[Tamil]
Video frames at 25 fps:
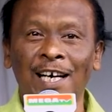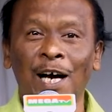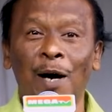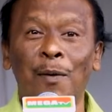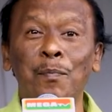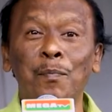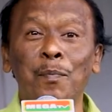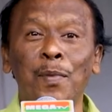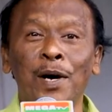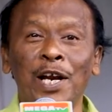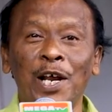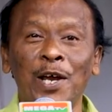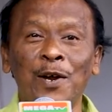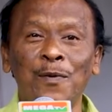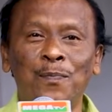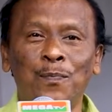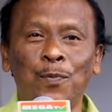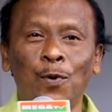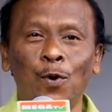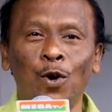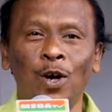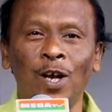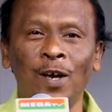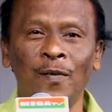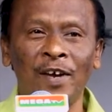கம்பனைப்
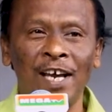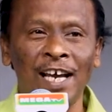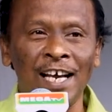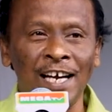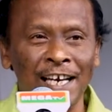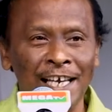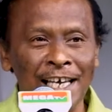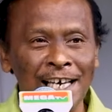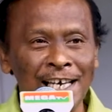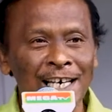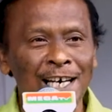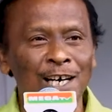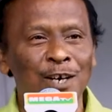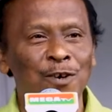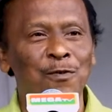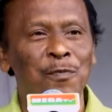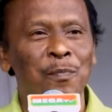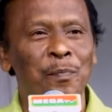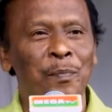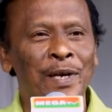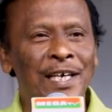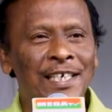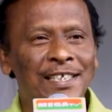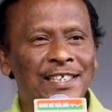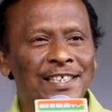போலவே
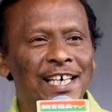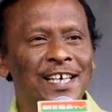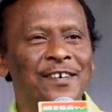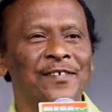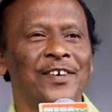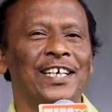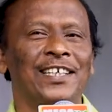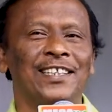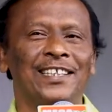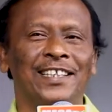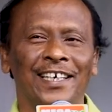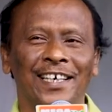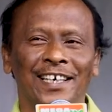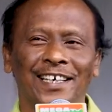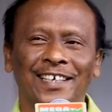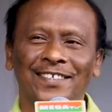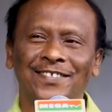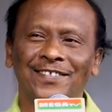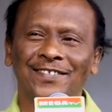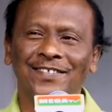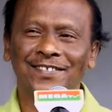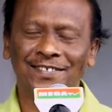நீங்களும் மீசை வைத்தீர்